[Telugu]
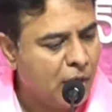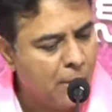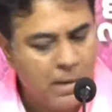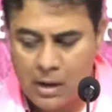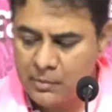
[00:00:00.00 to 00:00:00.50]

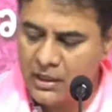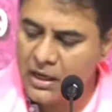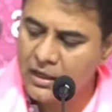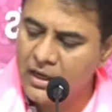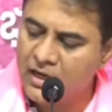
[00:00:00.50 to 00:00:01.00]
నమామి
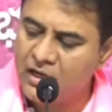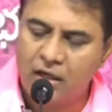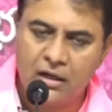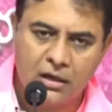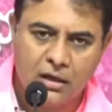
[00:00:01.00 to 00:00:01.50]

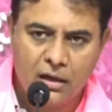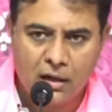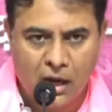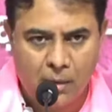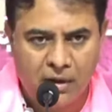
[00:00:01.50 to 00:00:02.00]
గంగేకి
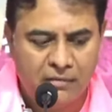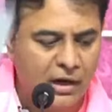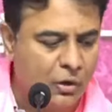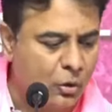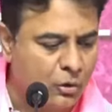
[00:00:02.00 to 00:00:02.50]
నలభై
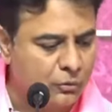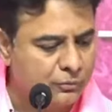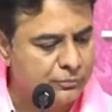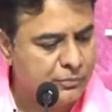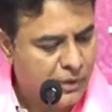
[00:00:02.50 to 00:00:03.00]
వేల కోట్లు
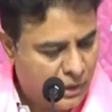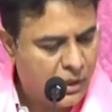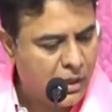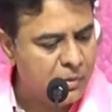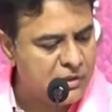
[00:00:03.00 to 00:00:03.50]

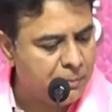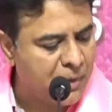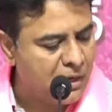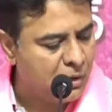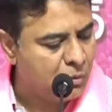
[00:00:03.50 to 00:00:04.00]
ఇంకా మీకు
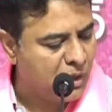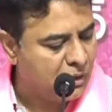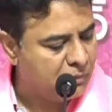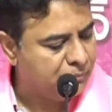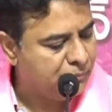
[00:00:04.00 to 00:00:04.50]
చెప్పాలి ఇంకా
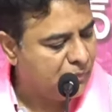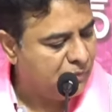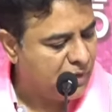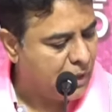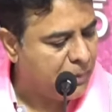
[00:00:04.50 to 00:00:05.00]
ఉన్నాయి
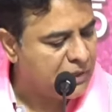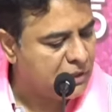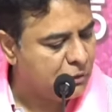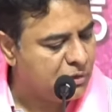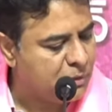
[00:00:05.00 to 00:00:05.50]
వేరే
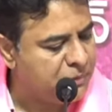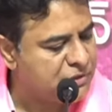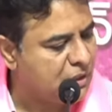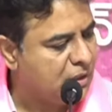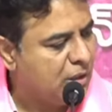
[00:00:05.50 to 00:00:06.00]
ప్రాజెక్టులు కూడా
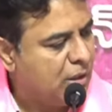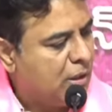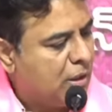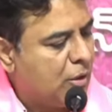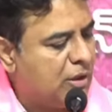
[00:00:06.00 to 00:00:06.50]
తెప్పించిన
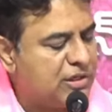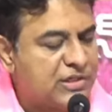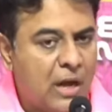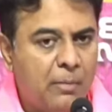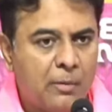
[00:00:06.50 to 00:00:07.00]
ఇగో ఇది
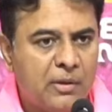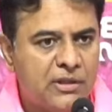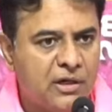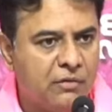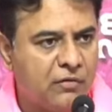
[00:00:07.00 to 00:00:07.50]

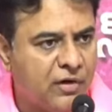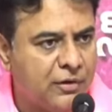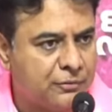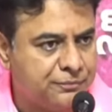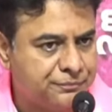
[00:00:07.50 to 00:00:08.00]
సాబర్మతి రివర్
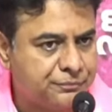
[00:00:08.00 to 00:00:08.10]
ఫ్రంట్